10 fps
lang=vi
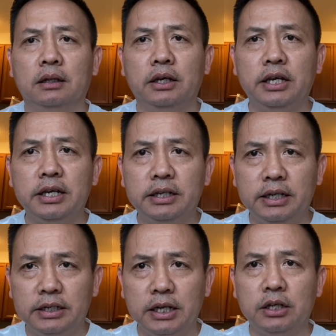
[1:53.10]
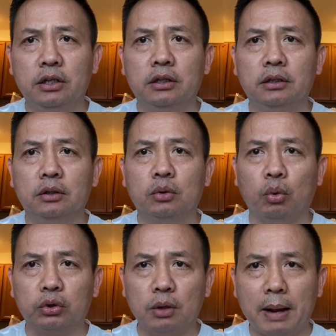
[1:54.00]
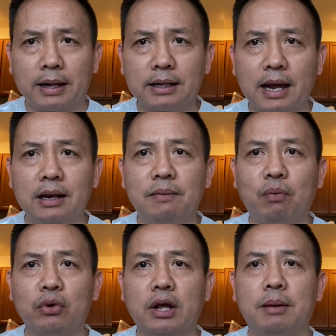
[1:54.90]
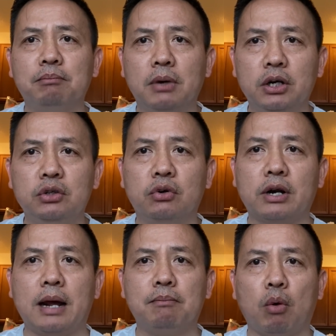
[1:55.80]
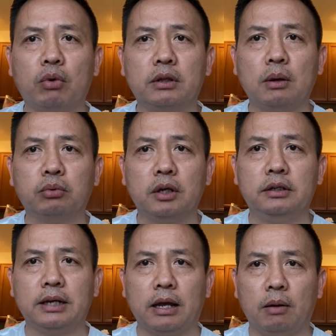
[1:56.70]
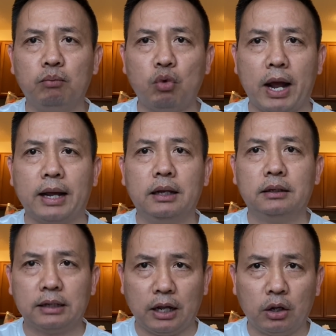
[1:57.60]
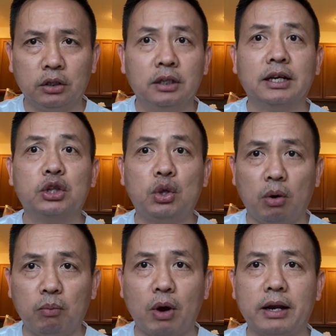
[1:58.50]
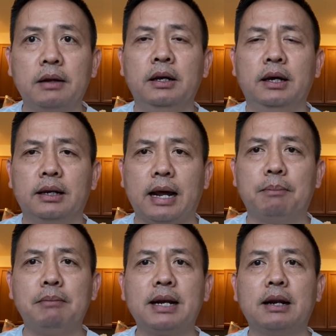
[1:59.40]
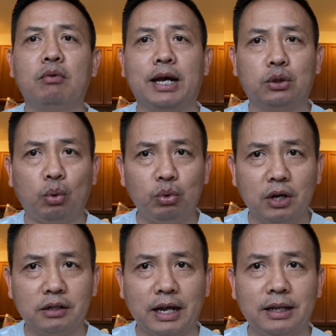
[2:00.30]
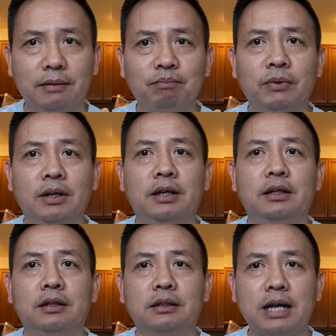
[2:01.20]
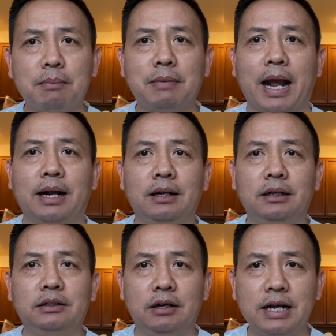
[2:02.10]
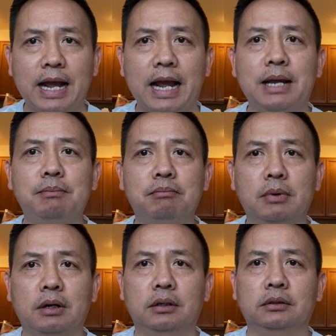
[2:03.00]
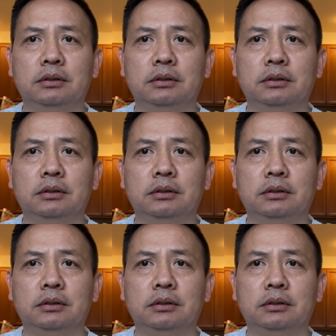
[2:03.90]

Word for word: E D D của tiểu bang California mới vừa ra một cái thông tin ngày hôm qua, ngày ngày chiều hôm qua đó, là bắt đầu ngày chủ nhật này các bạn, những ai mà